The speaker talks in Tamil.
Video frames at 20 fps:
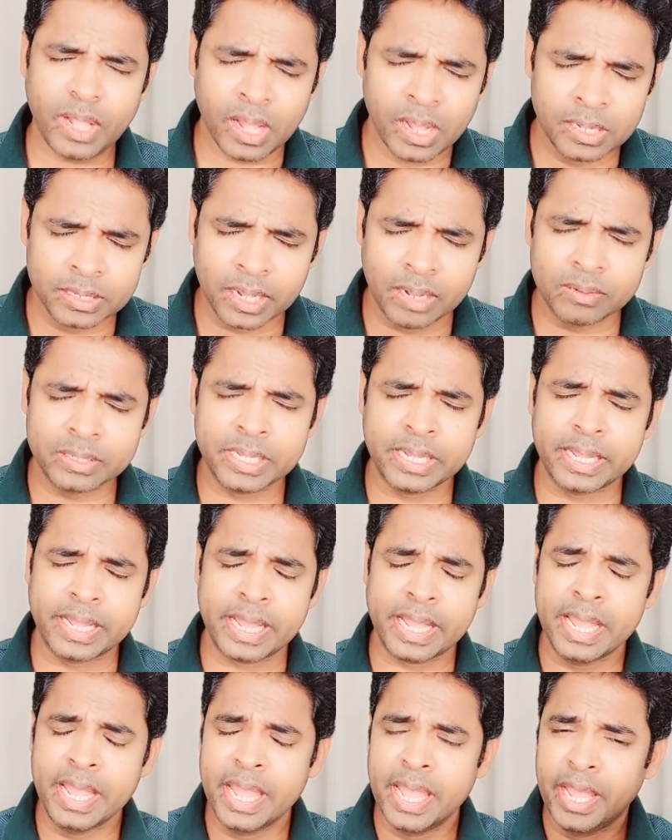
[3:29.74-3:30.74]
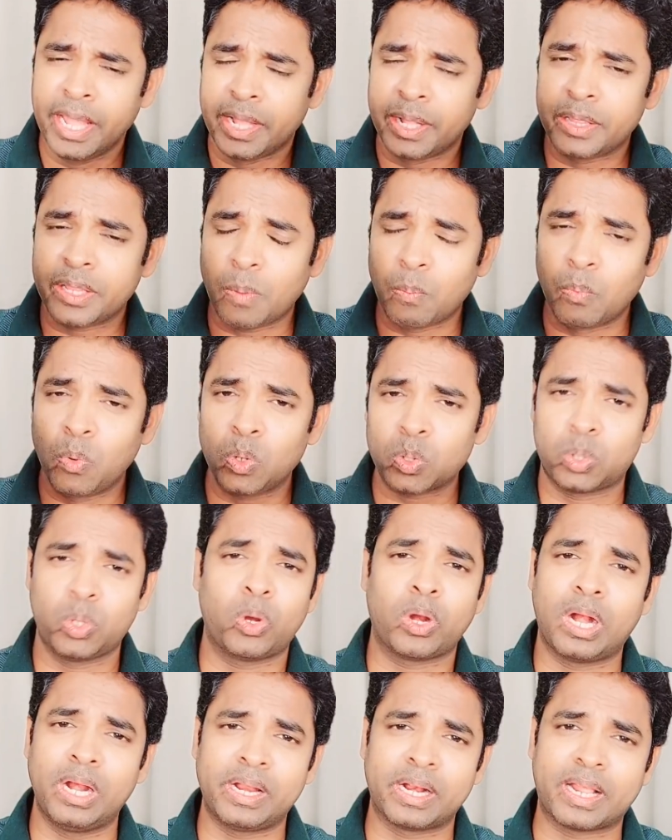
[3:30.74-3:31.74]
அதாவது இந்த
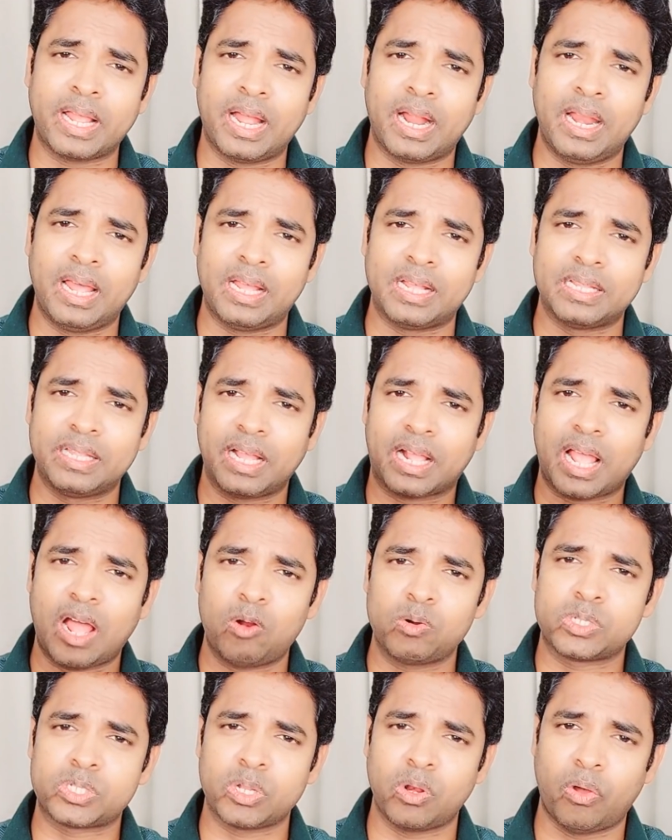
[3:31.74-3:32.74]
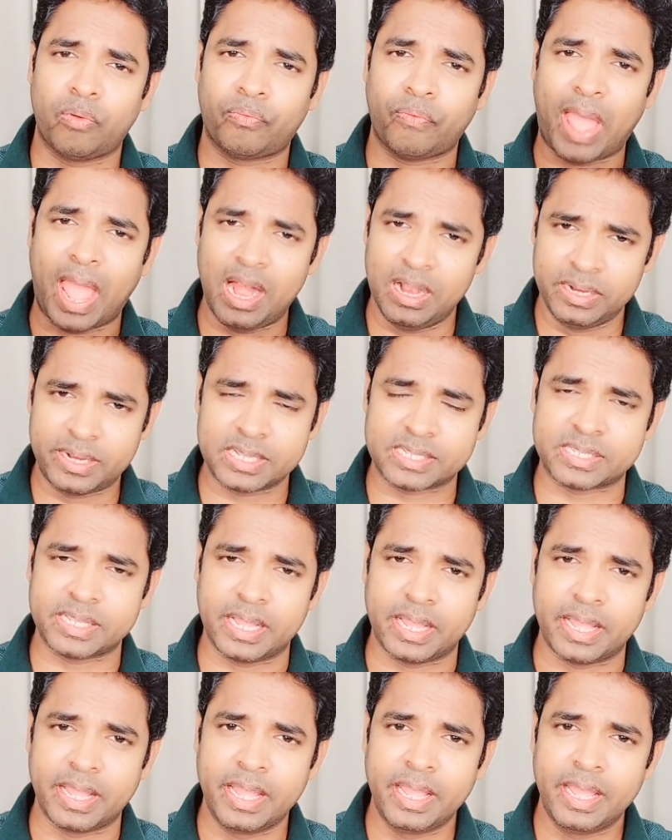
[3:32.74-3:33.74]
மூத்தோர்கள் இருக்காங்களே த கவுன்சில் ஆஃப் எல்டர்ஸு
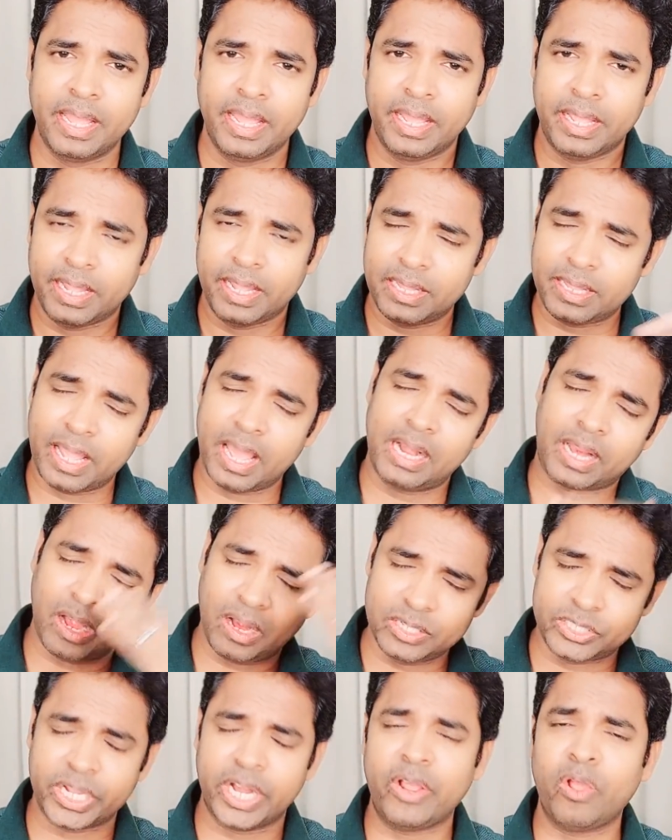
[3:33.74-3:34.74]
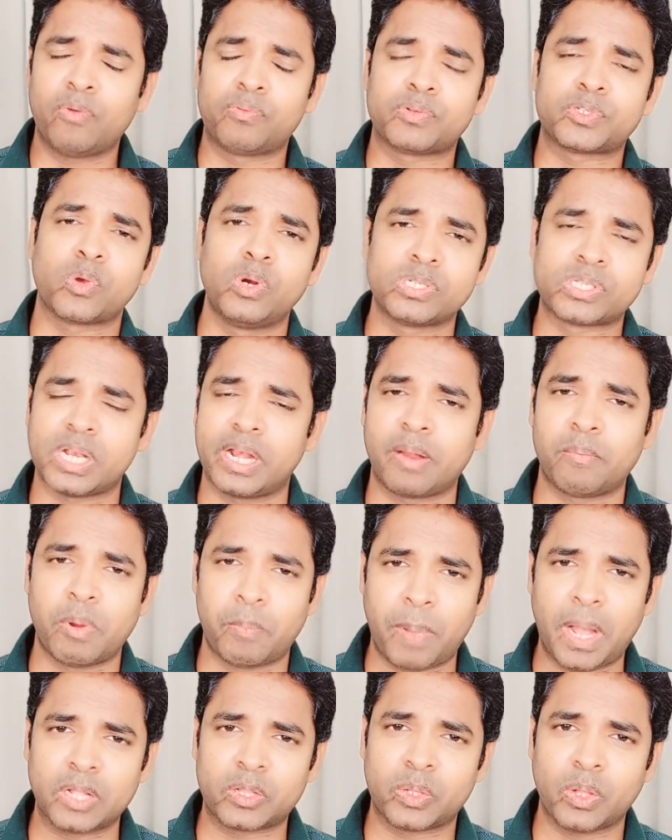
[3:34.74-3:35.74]
இதை ஏற்கனவே ஜேர்னி ஆஃப் சோல்ஸில் நம்ம
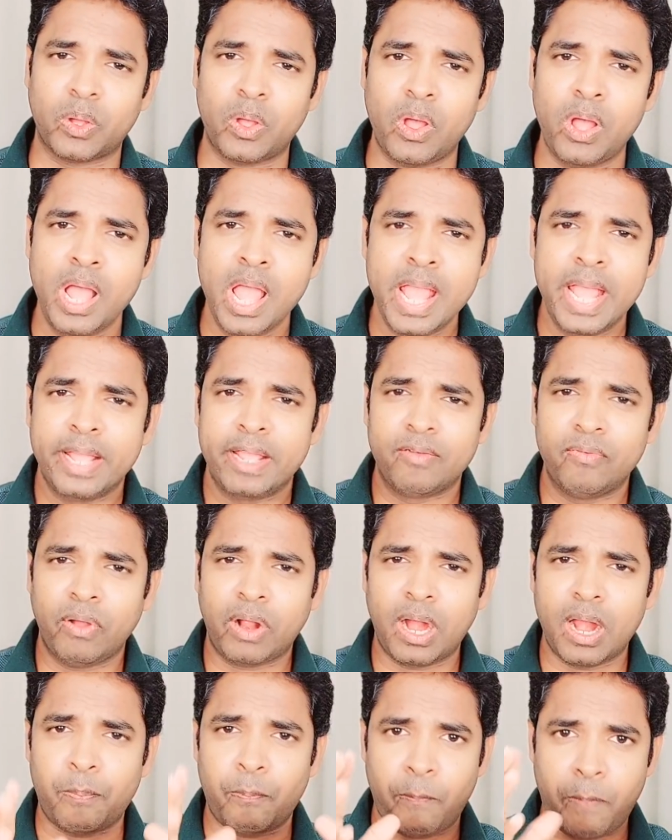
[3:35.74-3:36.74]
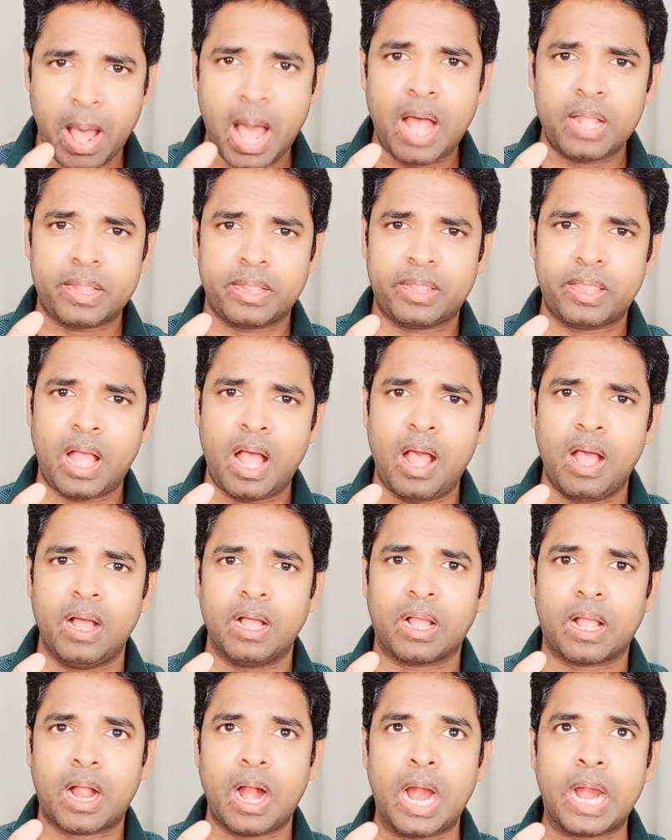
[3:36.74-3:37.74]
பார்த்தோம் இவங்களை பார்த்தா
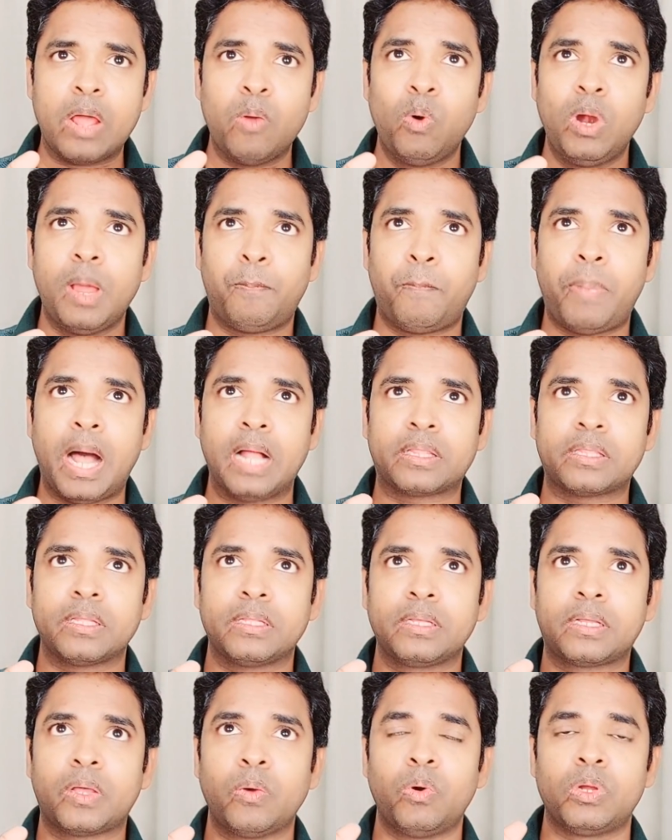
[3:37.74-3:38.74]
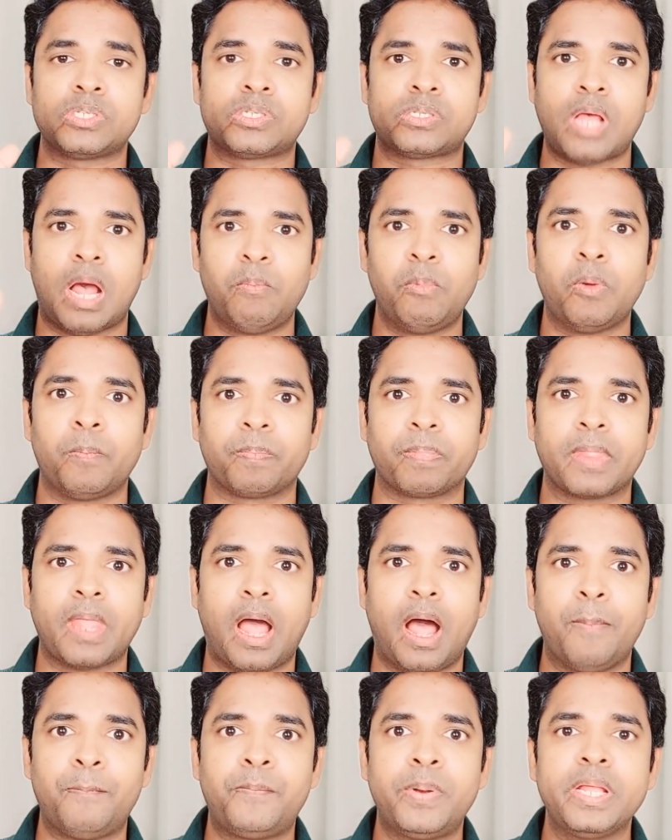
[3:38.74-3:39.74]
கடவுளை பார்த்ததுக்கு ஒரு சமம்
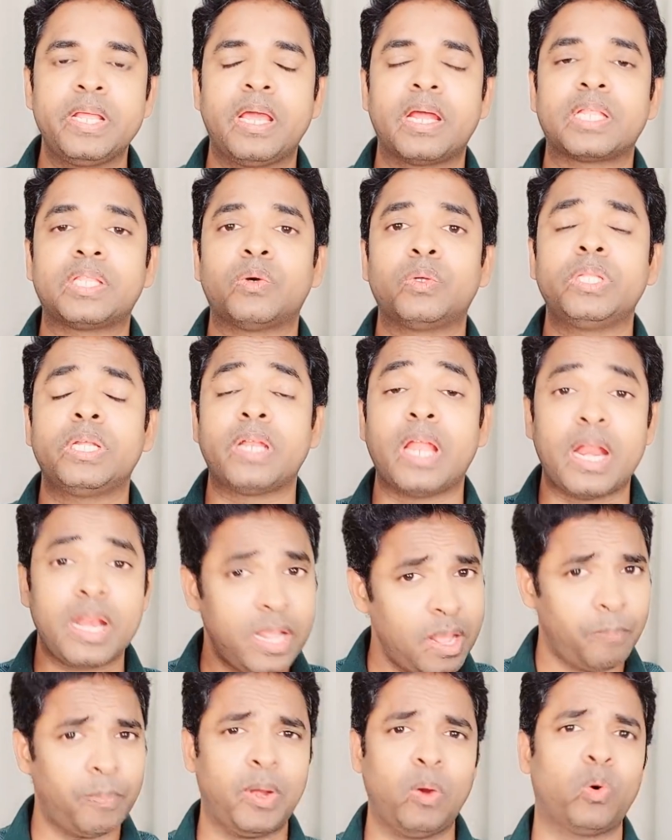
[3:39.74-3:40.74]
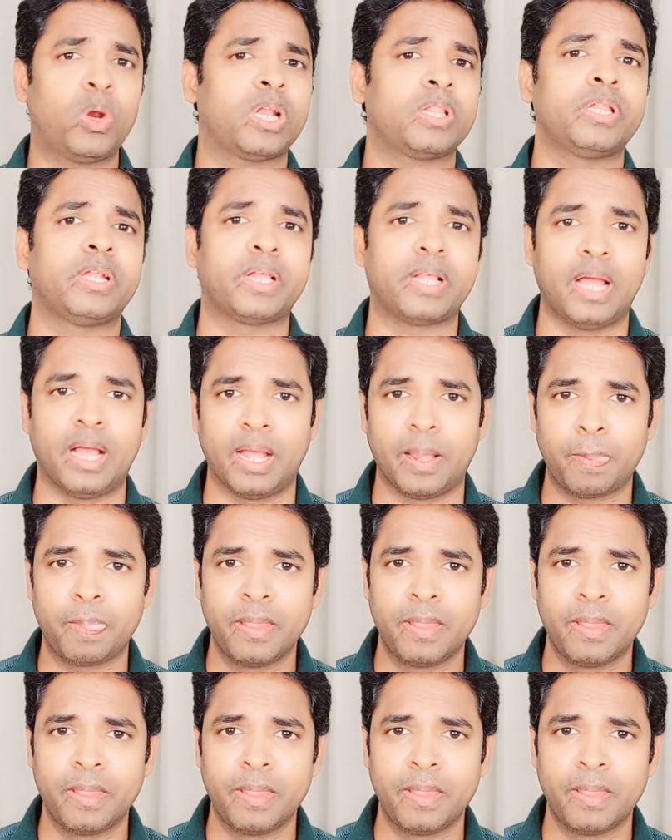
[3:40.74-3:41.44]
அப்படிங்கிறத வந்து நிறைய பேர் உணர்ந்திருக்காங்க